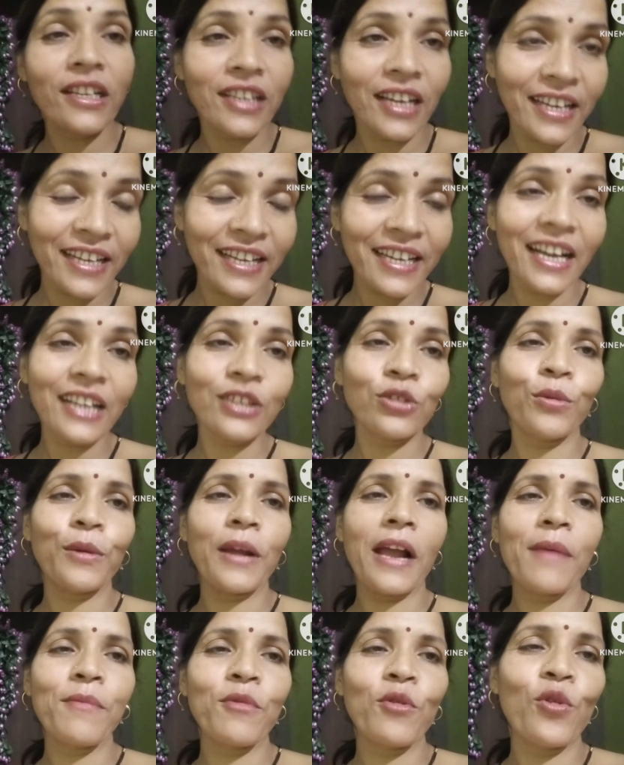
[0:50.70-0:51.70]
तरीका जो
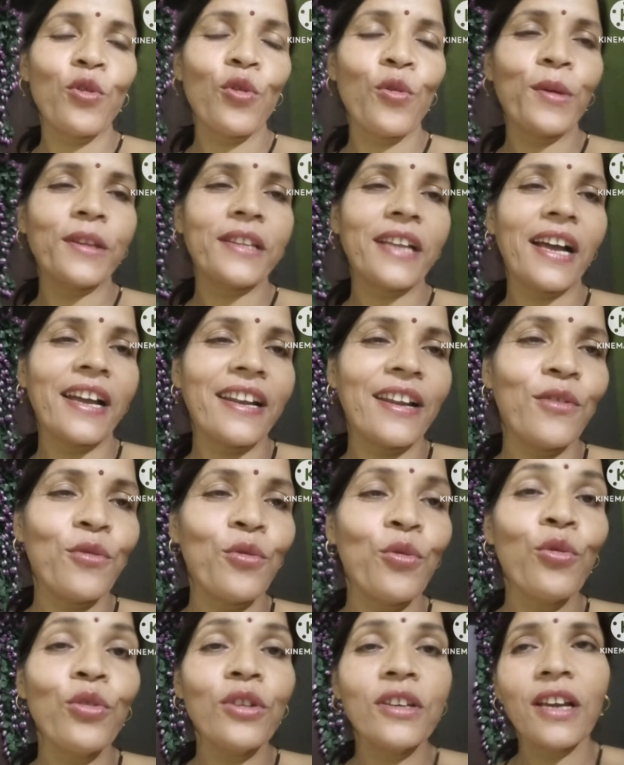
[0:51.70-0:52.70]
मैं आप लोगों को बता रही
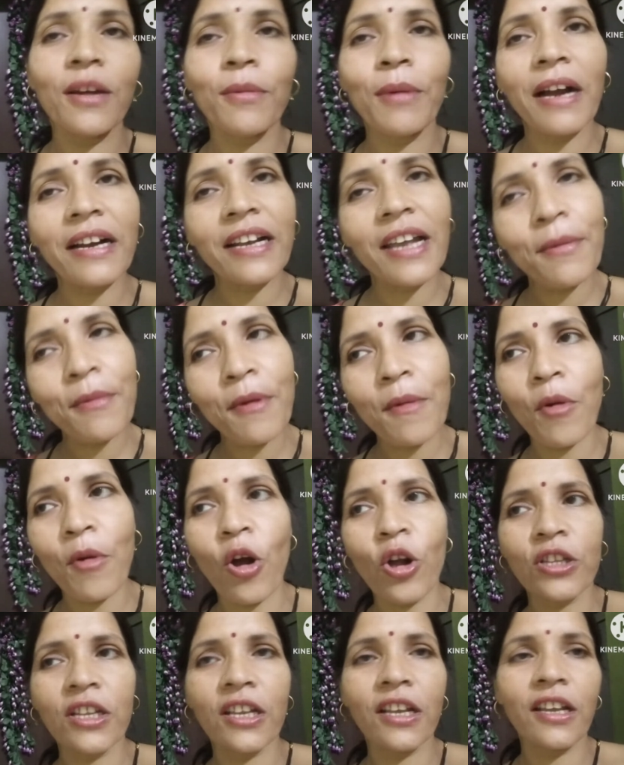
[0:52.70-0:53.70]
हूँ ये वाकई में
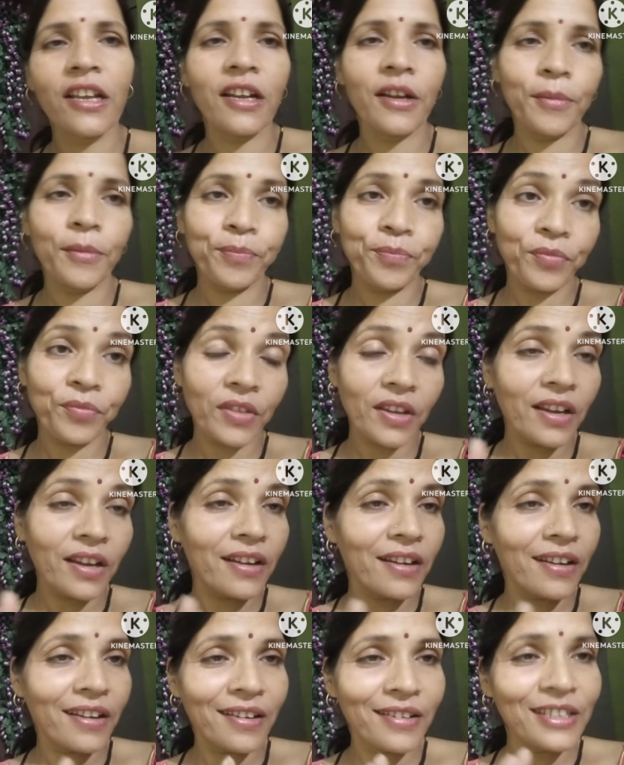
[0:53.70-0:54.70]
बहुत ही
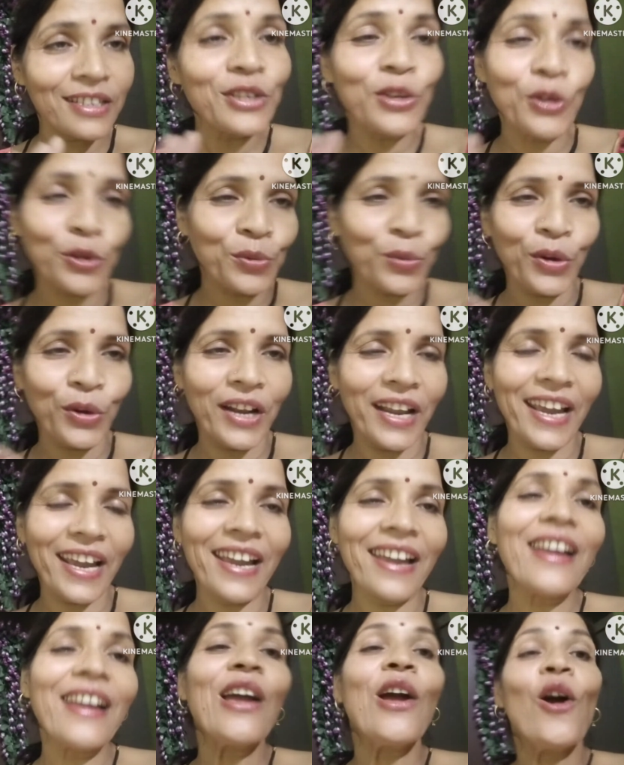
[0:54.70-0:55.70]
यूज़फुल
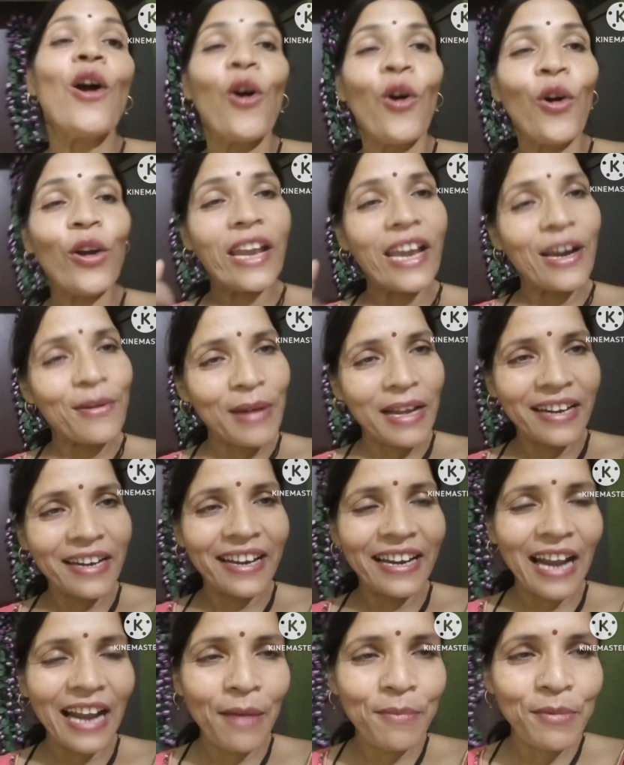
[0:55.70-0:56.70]
है और एक बार
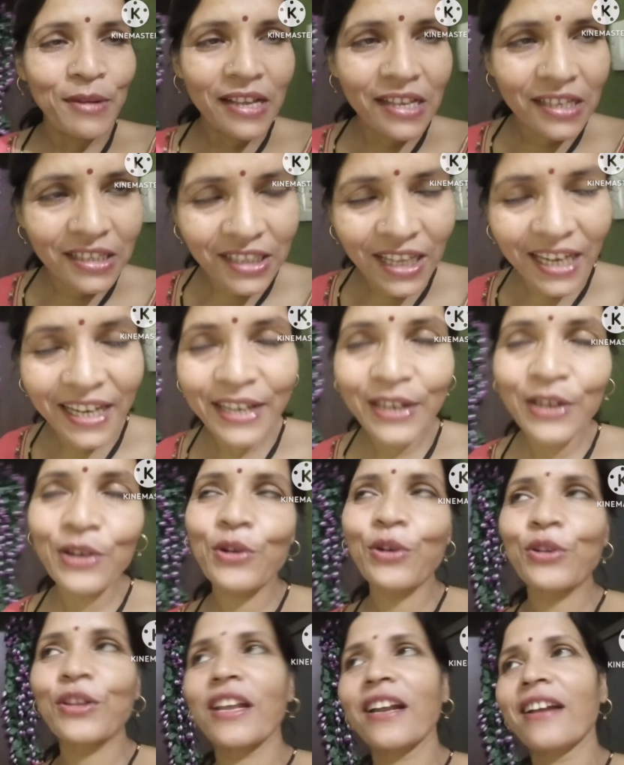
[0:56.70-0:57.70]
अगर आप इस तरीके
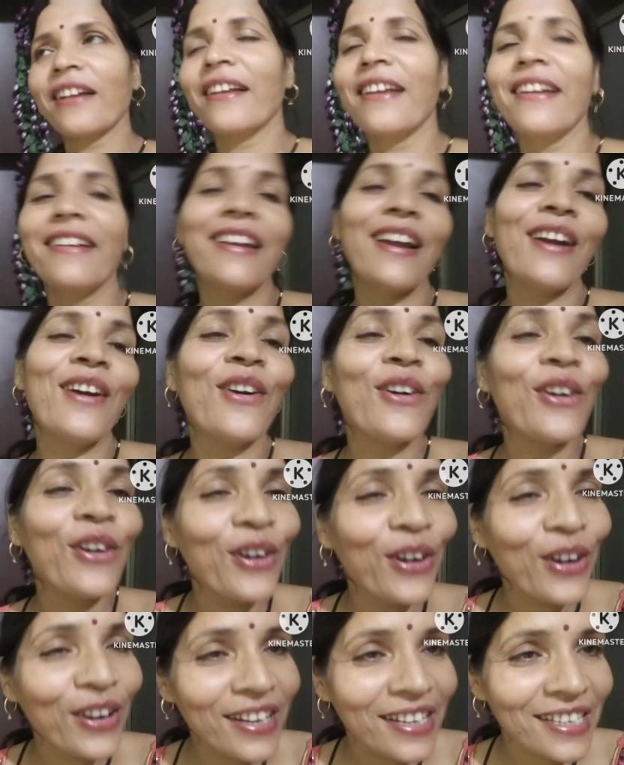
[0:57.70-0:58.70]
को देख लेंगे
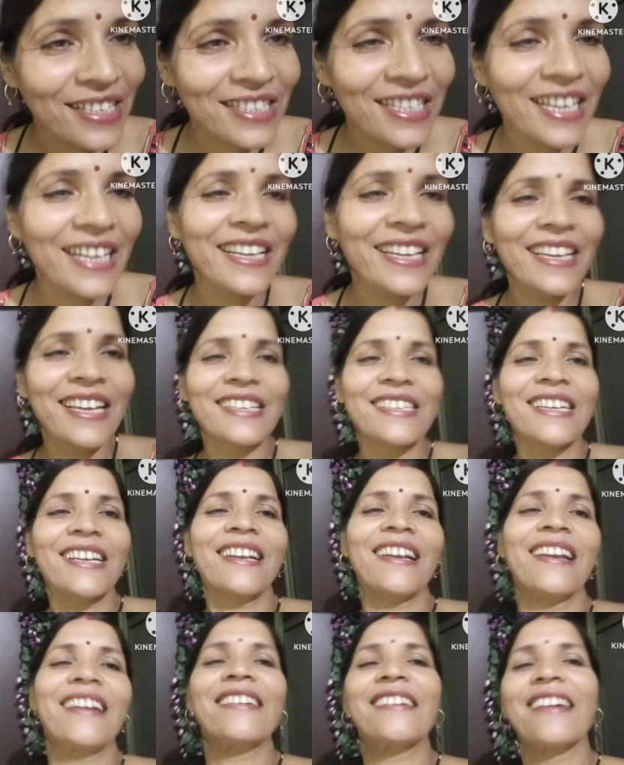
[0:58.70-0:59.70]
और इस तरीके से
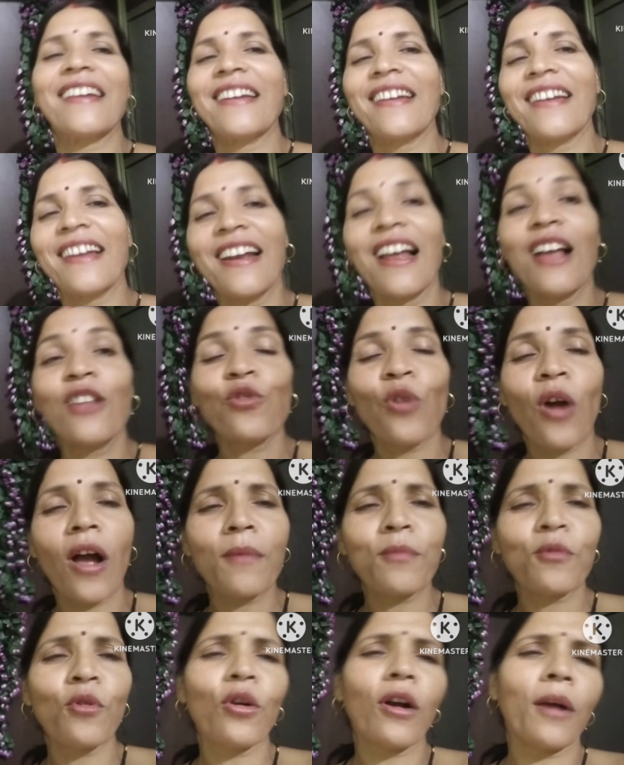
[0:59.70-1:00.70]
क्लीन करेंगे ना तो
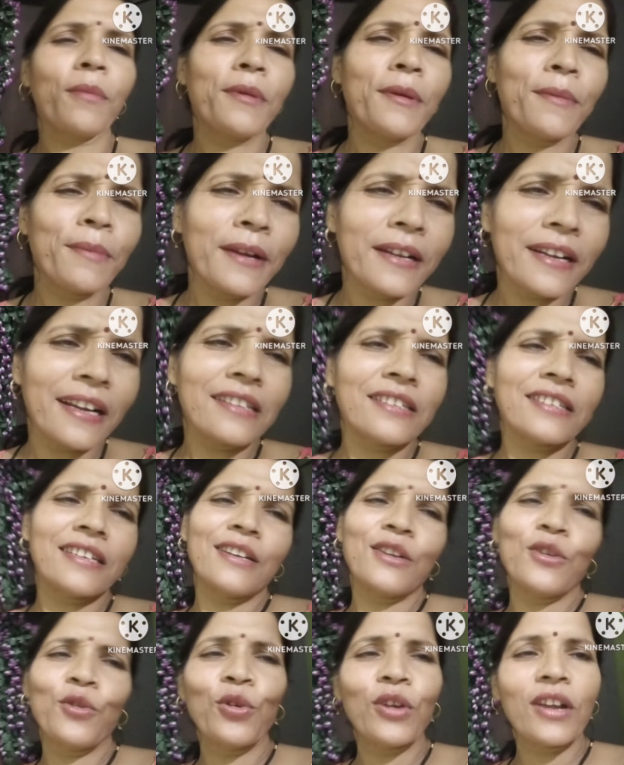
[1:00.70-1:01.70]
आपको कभी भी
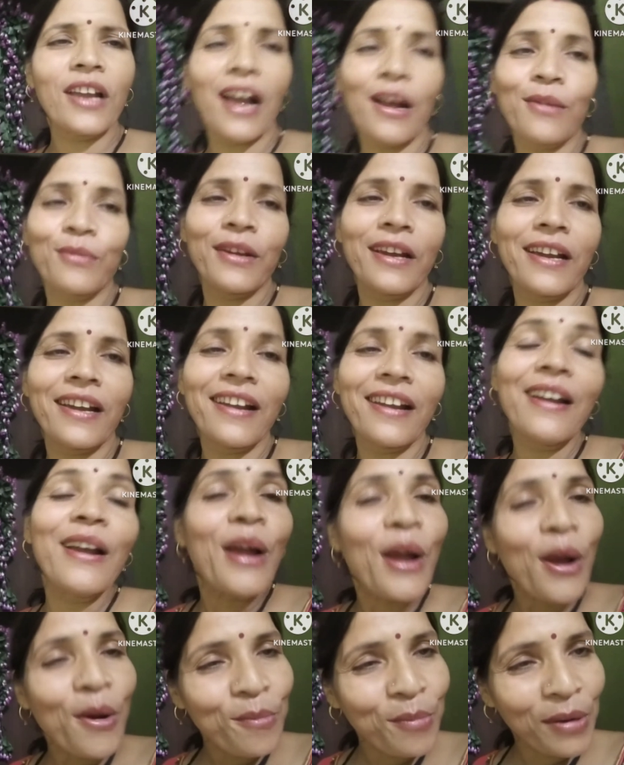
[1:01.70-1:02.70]
टेंशन नहीं होगी आपके
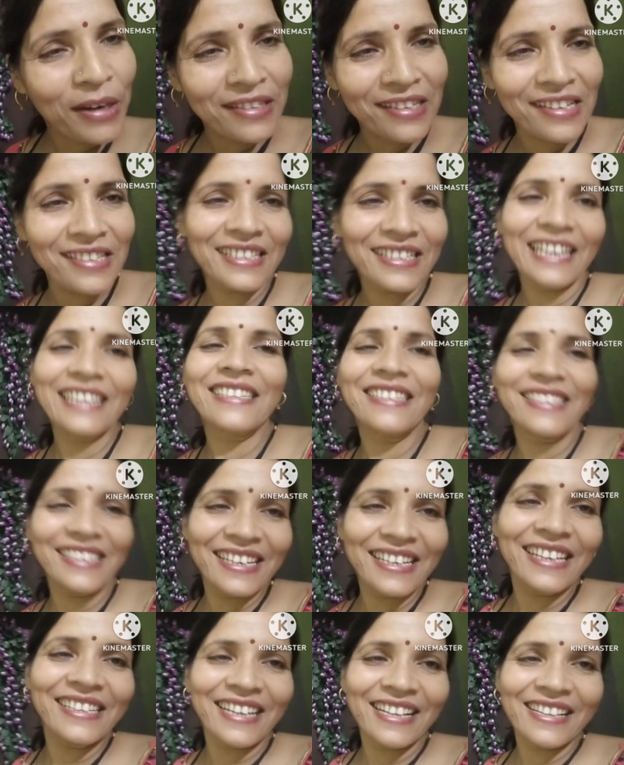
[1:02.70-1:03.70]
बर्तन चाहे
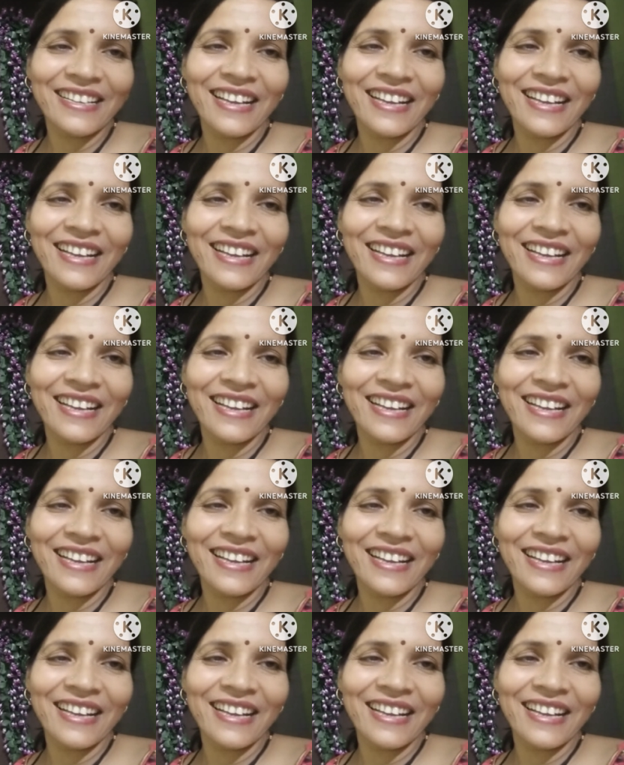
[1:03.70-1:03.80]
जितने जल